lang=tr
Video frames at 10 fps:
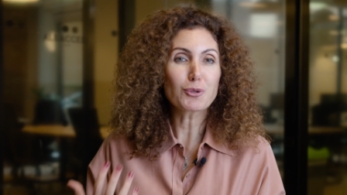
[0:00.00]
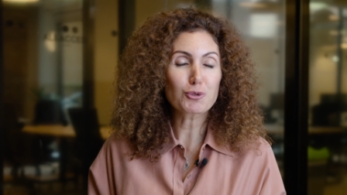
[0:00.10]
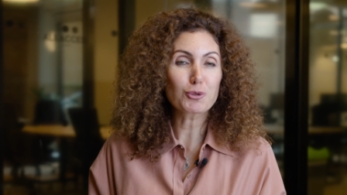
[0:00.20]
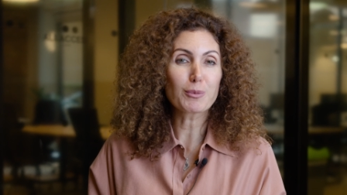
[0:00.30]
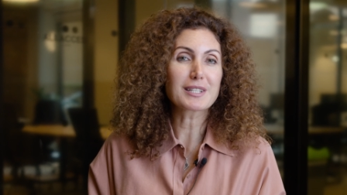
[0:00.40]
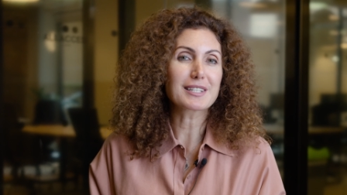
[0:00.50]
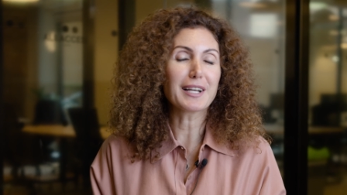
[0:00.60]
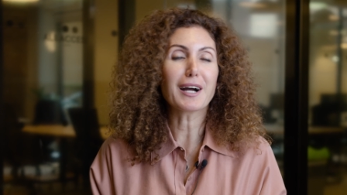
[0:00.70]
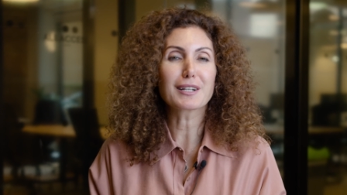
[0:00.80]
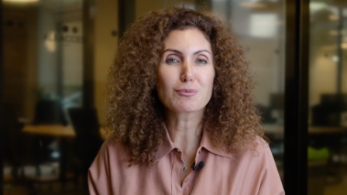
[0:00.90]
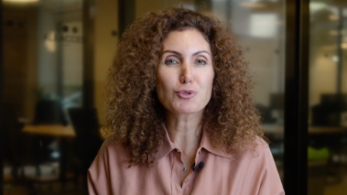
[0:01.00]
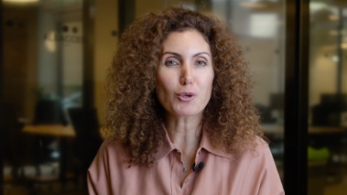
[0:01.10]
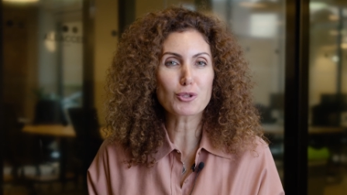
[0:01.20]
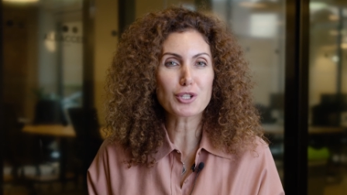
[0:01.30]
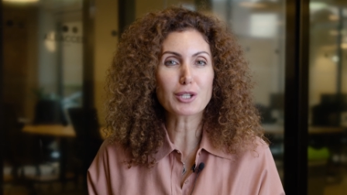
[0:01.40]
kurtulmanıza yardımcı
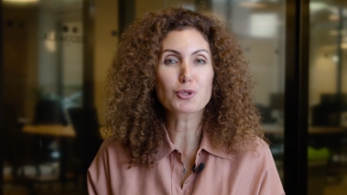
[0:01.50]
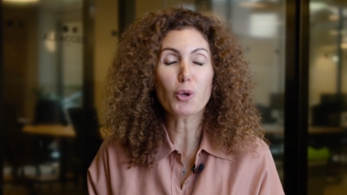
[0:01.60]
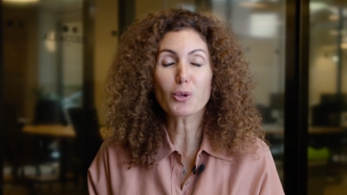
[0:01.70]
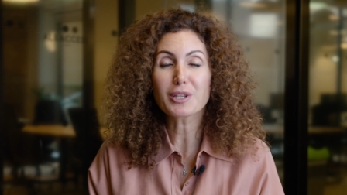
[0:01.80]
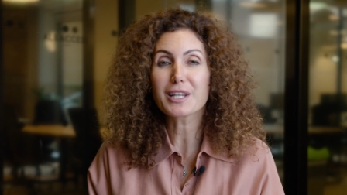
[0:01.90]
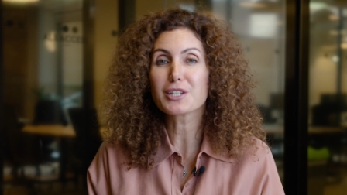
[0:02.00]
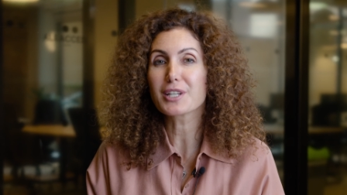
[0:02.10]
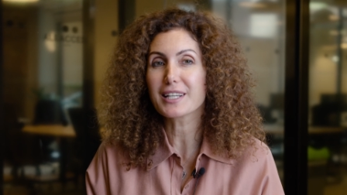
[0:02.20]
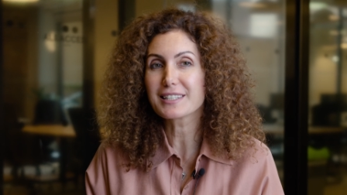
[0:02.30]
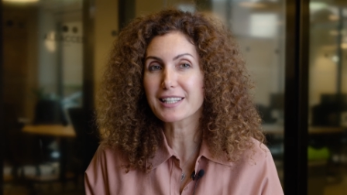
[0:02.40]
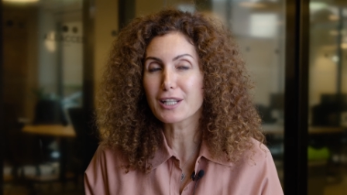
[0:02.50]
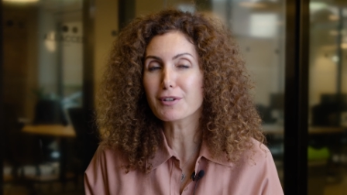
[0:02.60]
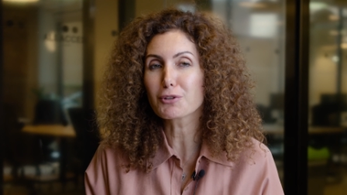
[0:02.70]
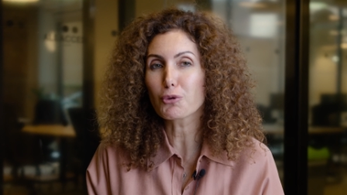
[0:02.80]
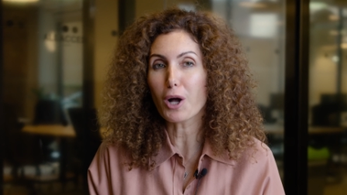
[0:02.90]
olacak son derece etkili
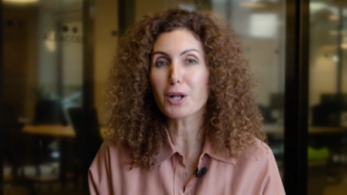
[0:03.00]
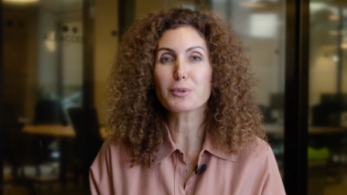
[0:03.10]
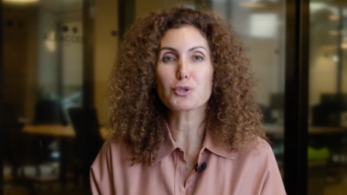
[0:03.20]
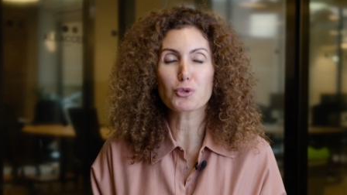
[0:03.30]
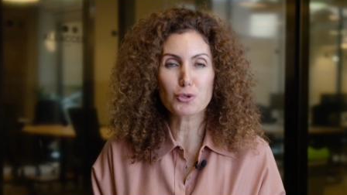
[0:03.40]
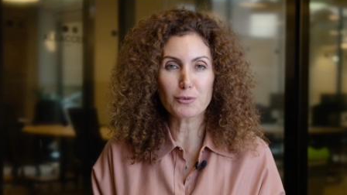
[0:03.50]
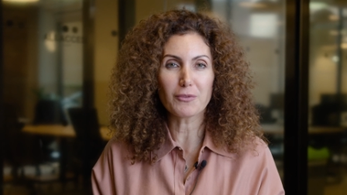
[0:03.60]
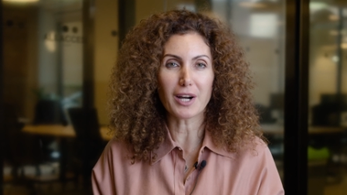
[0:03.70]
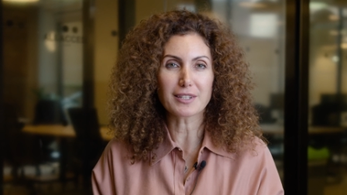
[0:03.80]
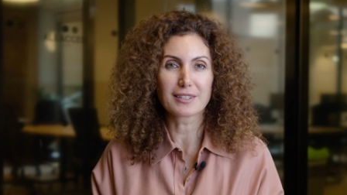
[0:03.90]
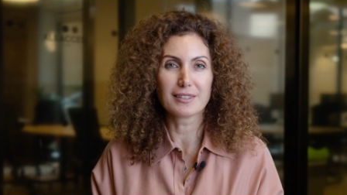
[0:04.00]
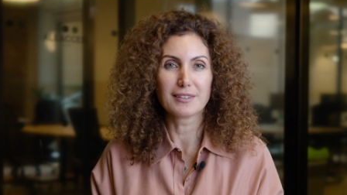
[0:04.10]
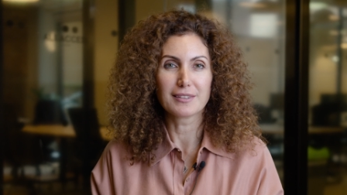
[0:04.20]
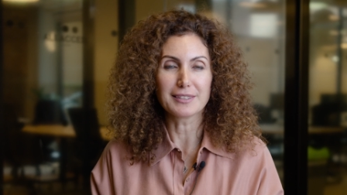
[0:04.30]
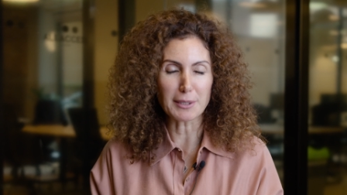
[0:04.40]
ve doğal bir çözüm var.
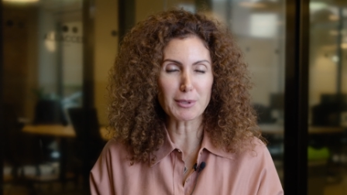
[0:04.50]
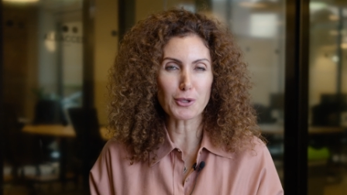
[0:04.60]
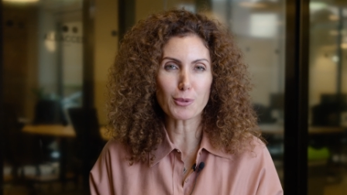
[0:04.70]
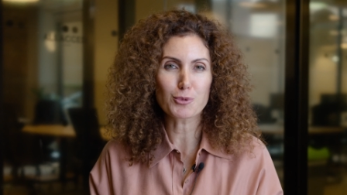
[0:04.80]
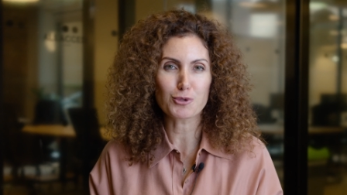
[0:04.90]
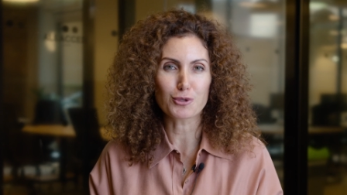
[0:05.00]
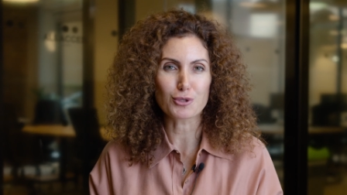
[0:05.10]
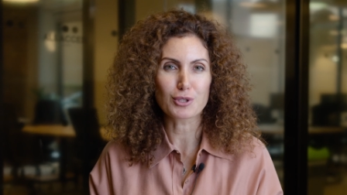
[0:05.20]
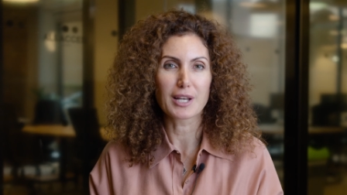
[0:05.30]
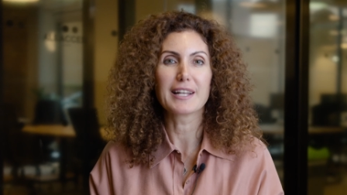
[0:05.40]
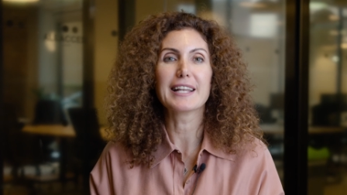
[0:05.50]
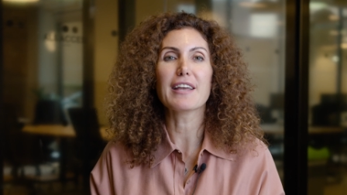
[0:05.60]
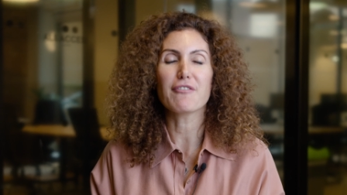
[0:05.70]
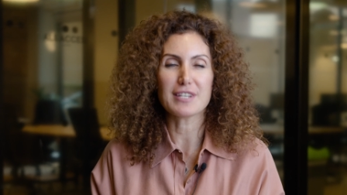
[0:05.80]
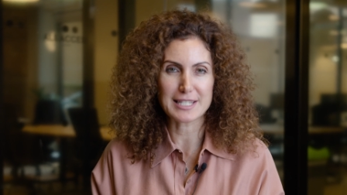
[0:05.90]
Ne biliyor musunuz?
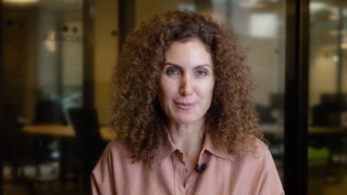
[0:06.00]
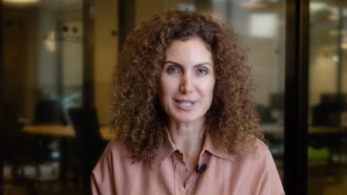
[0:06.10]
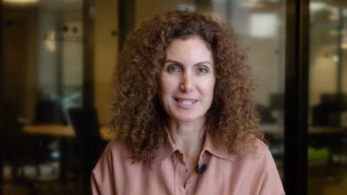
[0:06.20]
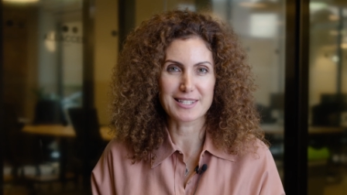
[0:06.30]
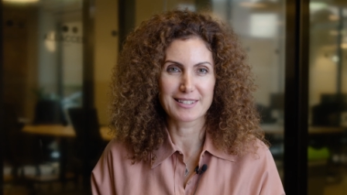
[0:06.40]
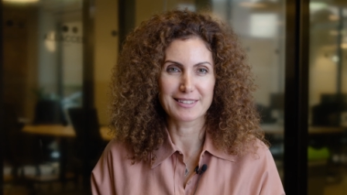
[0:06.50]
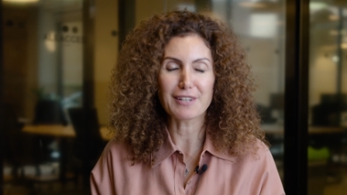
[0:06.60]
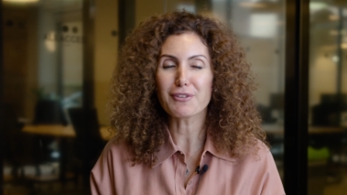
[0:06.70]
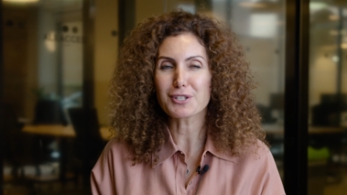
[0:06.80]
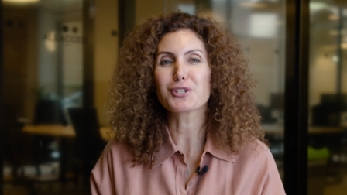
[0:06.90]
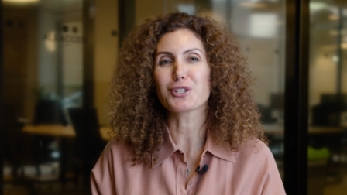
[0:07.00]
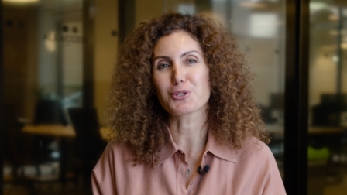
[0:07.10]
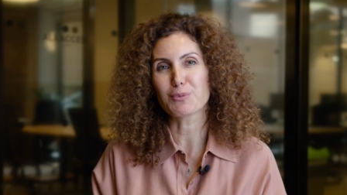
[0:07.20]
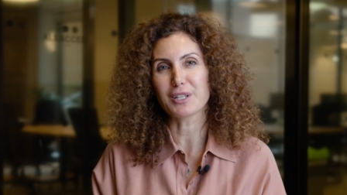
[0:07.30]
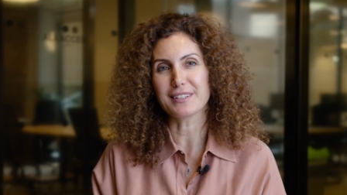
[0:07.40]
Nefesimiz, nefes
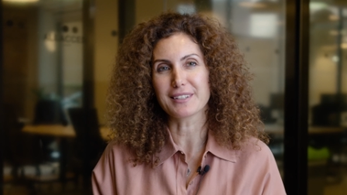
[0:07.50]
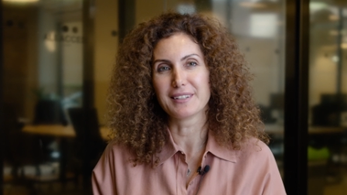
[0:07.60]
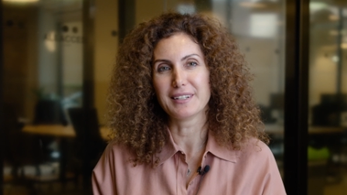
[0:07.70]
çalışmaları.